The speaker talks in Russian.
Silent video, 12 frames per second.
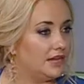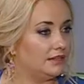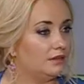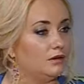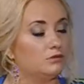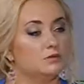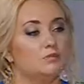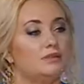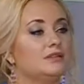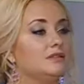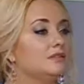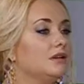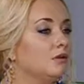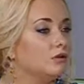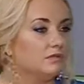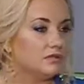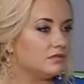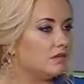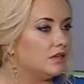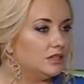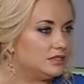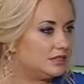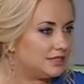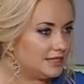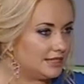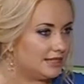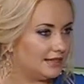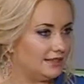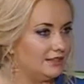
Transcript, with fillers: на успех и здоровье своих детей